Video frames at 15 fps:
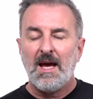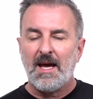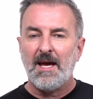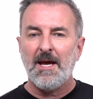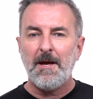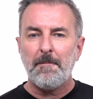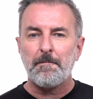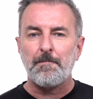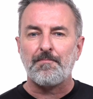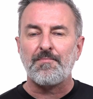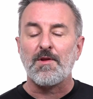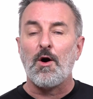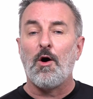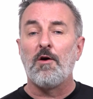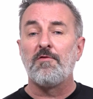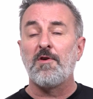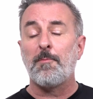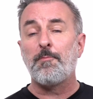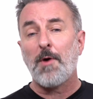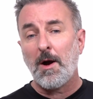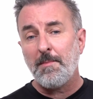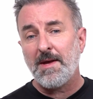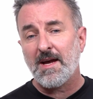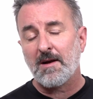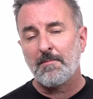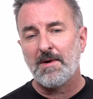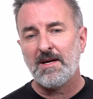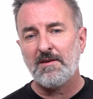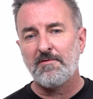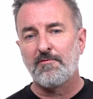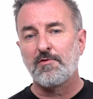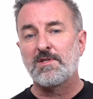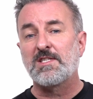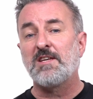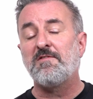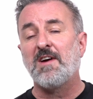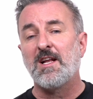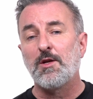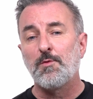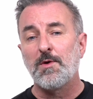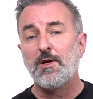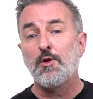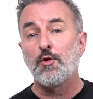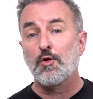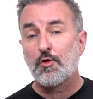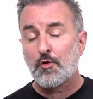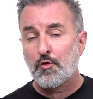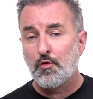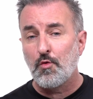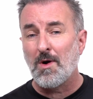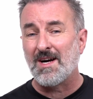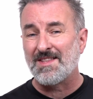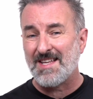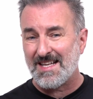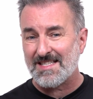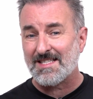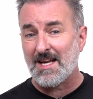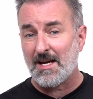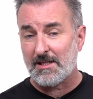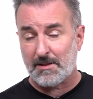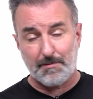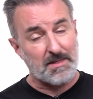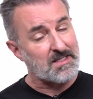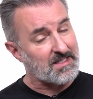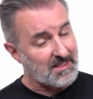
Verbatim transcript: Et on va premièrement vous évaluer le coût en essence parce